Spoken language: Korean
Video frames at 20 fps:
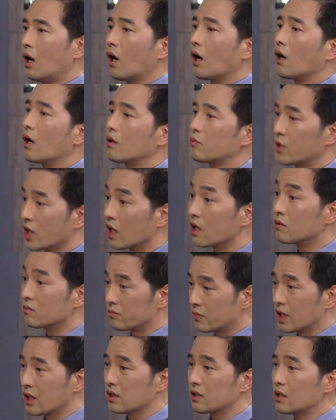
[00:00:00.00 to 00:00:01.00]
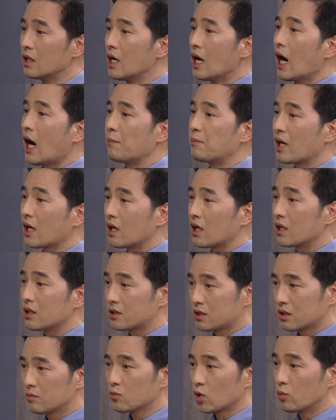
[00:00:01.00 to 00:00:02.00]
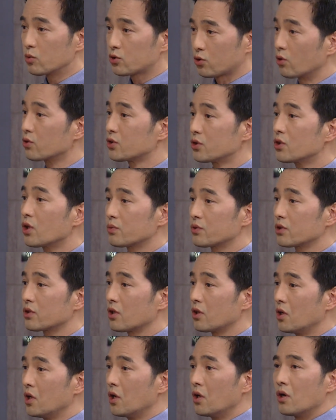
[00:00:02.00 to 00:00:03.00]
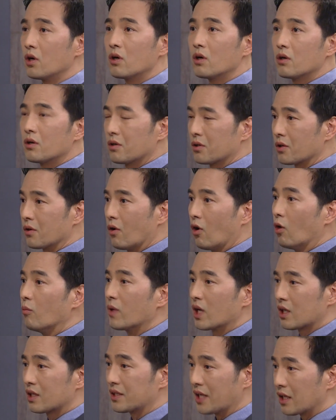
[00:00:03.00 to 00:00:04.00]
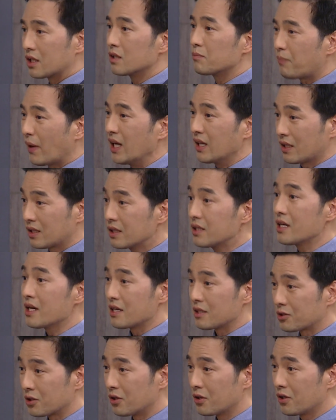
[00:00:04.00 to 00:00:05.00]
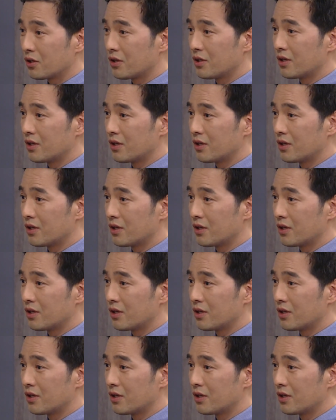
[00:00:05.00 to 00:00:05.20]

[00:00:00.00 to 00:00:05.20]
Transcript: 아 미안 미안. 아빠가 지금 너무 정신이 없어서 엄마랑 얘기를 빨리 끝내야 해서.